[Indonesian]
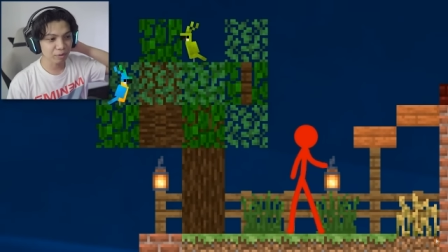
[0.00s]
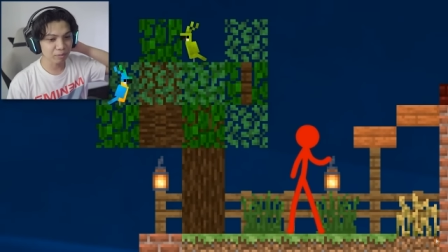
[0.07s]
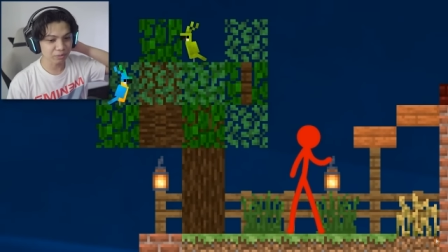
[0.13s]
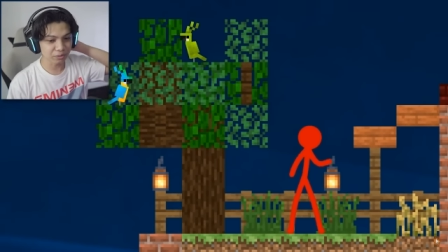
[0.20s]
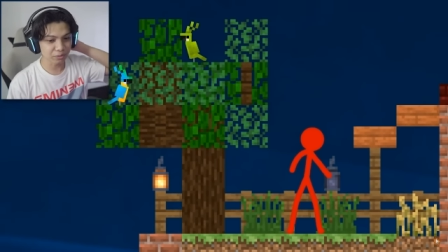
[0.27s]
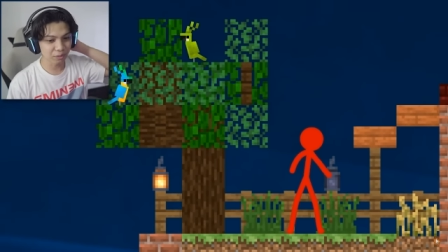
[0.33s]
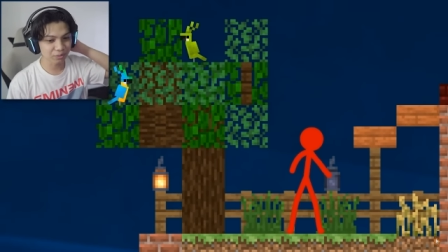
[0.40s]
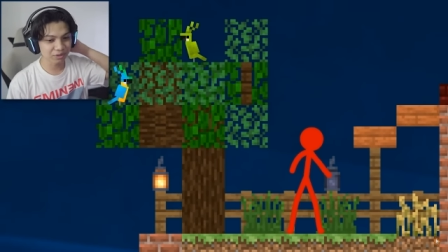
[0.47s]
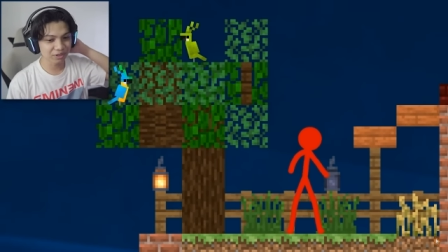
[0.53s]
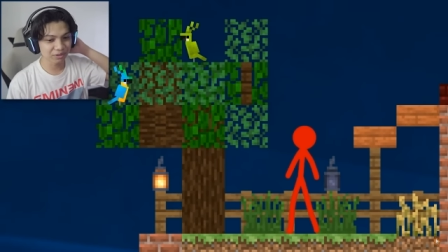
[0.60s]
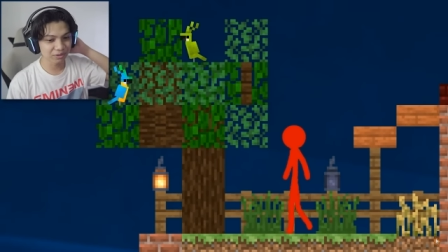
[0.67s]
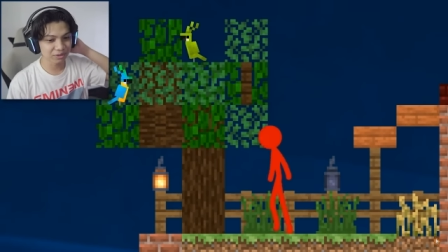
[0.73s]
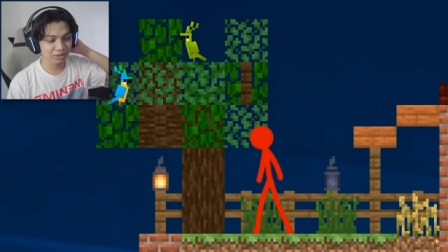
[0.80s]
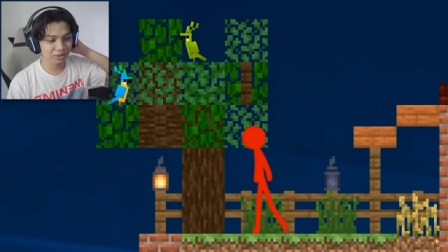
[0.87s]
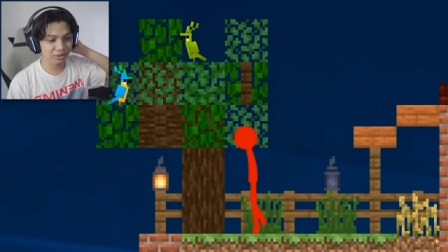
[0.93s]
mobs-mobs
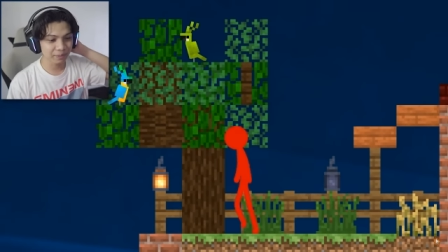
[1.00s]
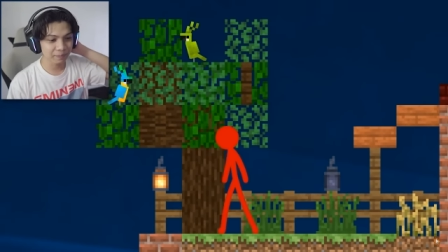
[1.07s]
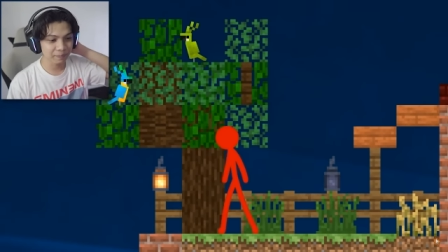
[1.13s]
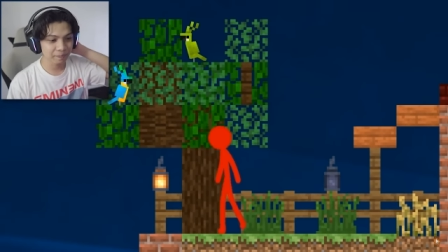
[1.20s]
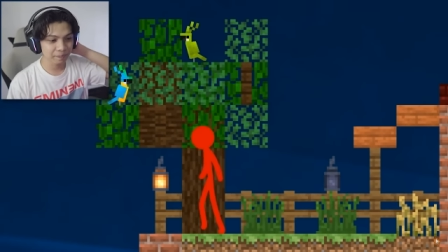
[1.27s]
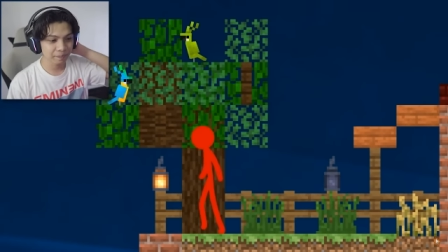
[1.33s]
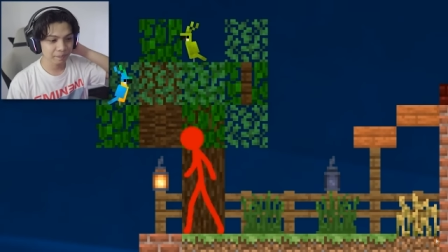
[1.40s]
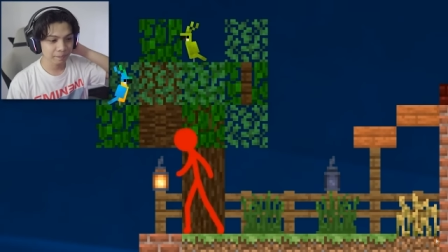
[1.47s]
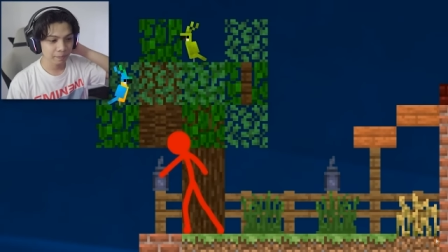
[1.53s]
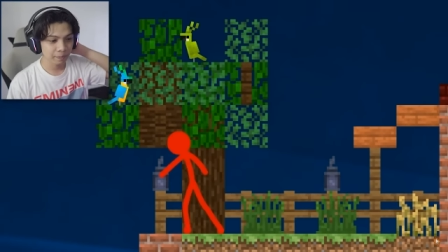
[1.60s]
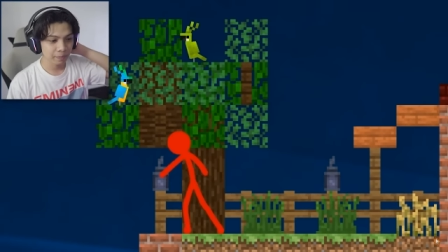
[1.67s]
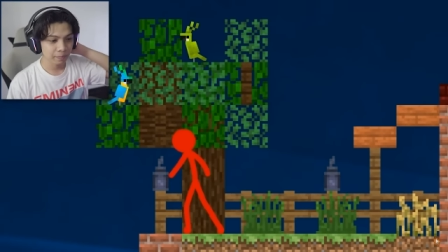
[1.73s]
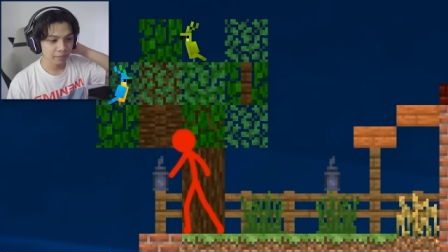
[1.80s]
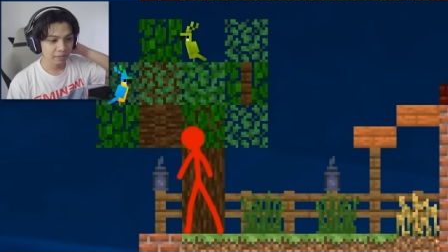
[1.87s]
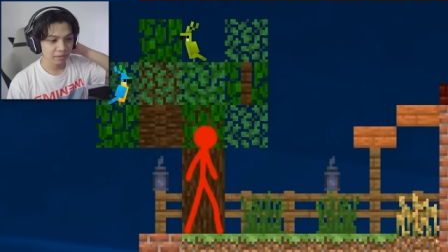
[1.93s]
gitu, cuy.
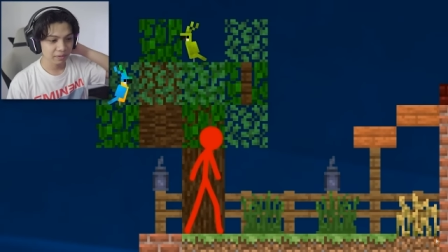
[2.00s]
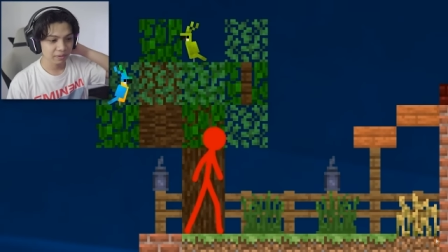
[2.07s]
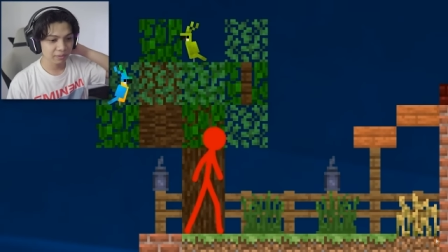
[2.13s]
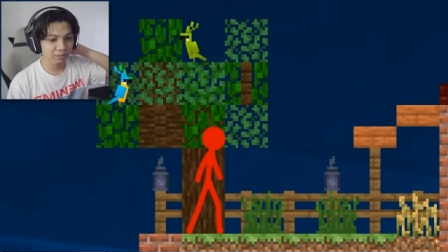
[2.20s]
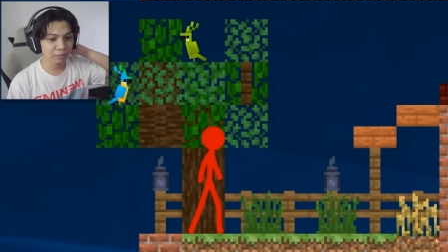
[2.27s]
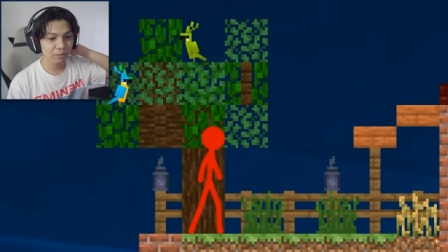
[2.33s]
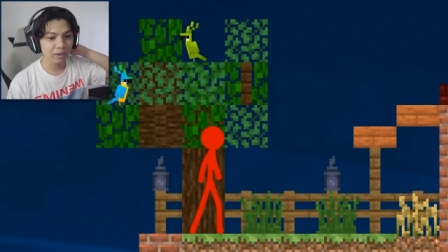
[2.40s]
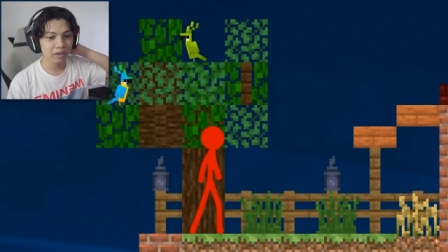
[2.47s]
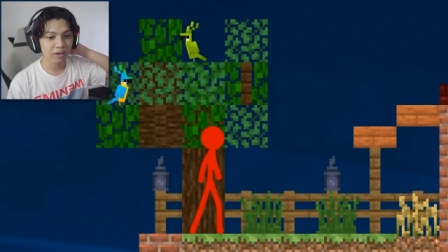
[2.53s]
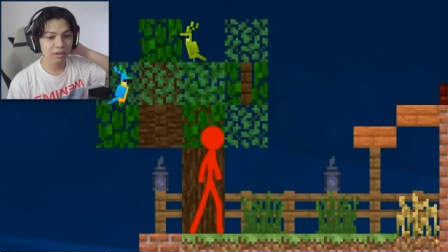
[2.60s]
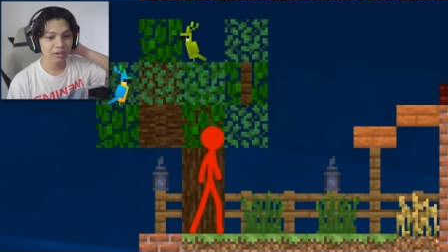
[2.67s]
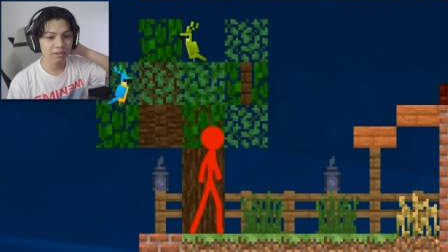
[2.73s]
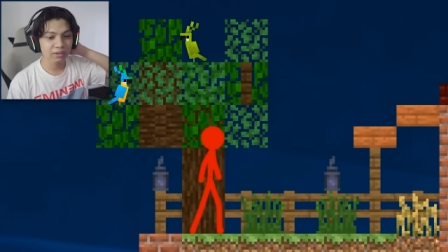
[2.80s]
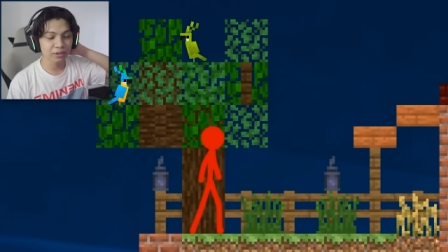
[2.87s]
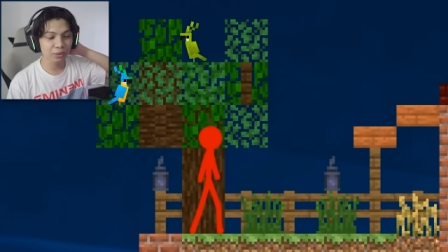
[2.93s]
Wah,
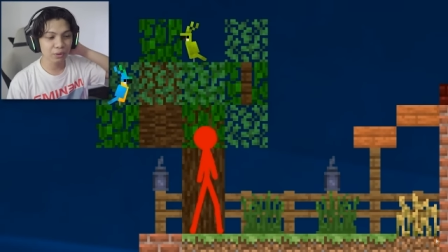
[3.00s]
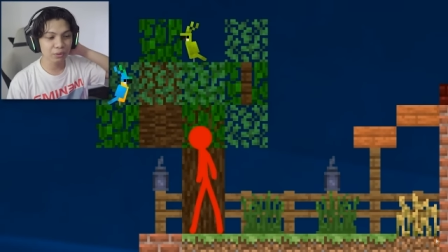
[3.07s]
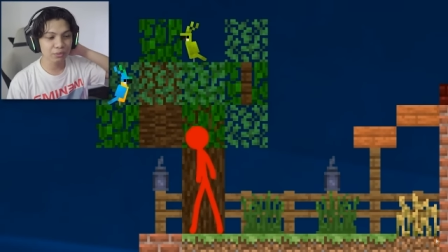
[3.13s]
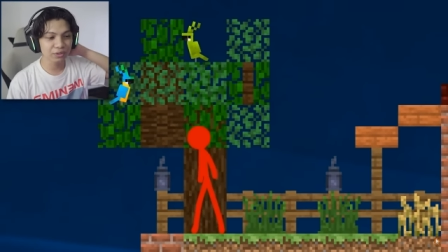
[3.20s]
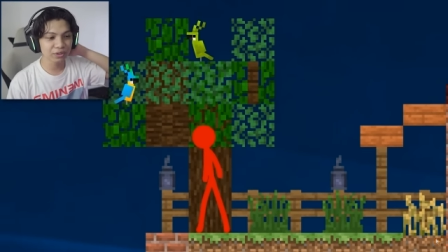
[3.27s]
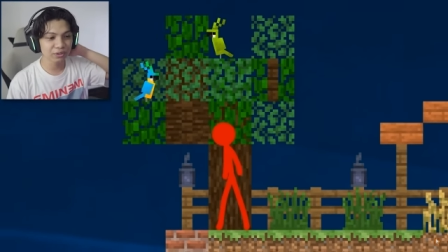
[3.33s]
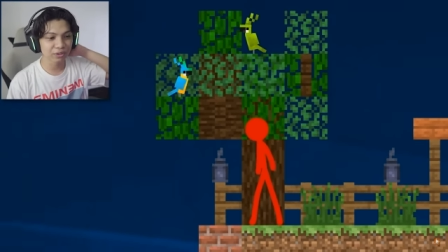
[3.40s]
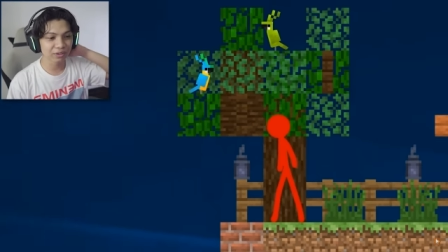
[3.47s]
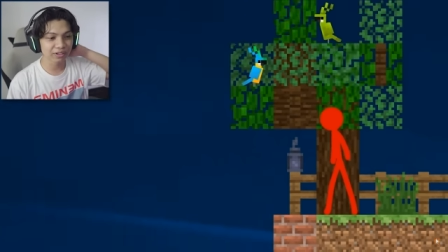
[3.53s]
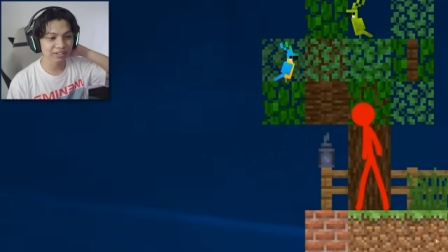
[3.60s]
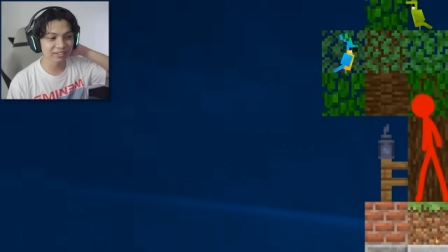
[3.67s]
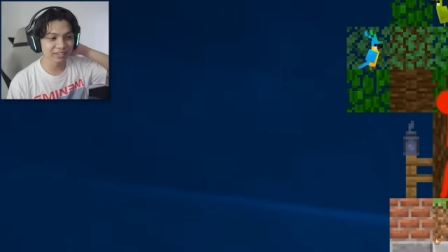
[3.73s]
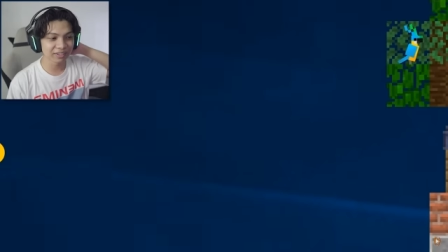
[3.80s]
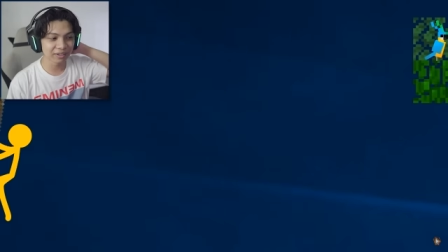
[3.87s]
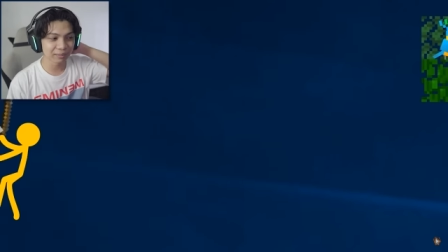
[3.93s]
di oven dong
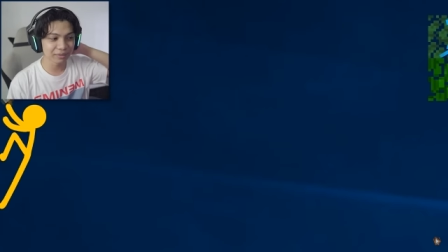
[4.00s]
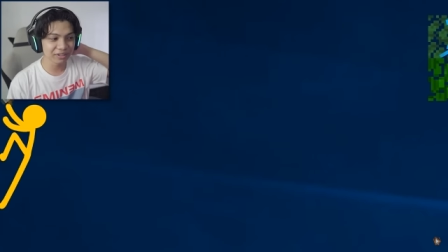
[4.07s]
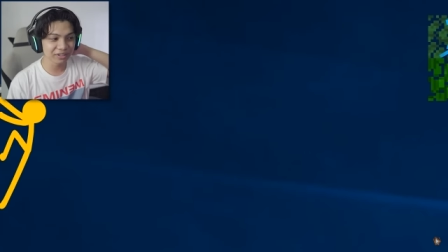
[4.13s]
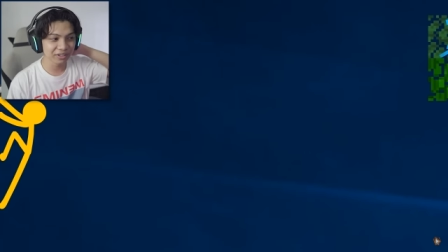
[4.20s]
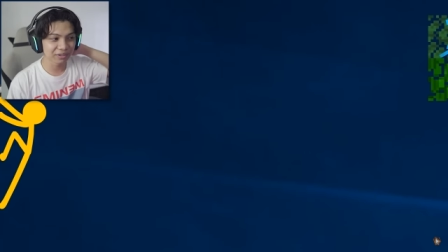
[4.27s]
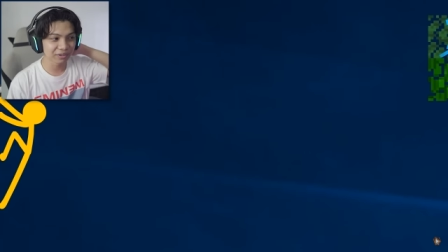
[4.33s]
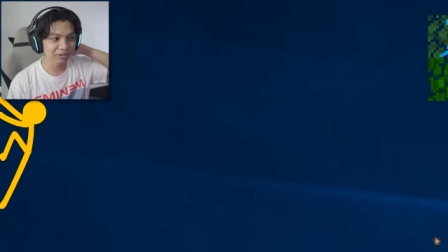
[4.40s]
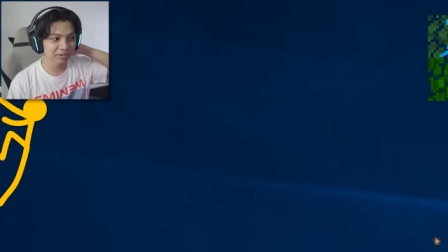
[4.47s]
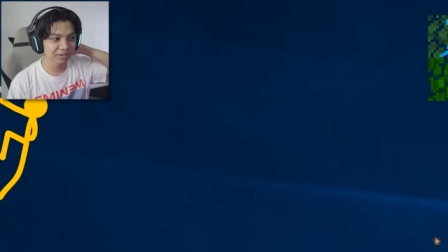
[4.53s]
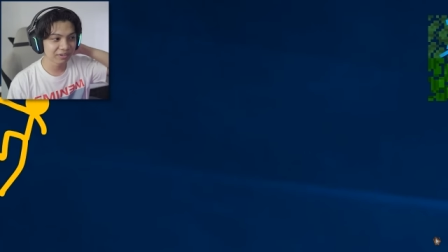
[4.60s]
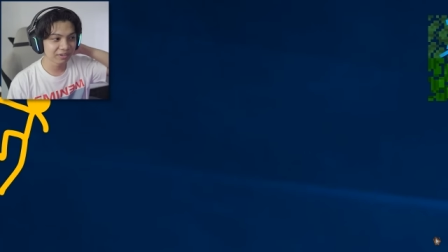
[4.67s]
lantern nama dia dong.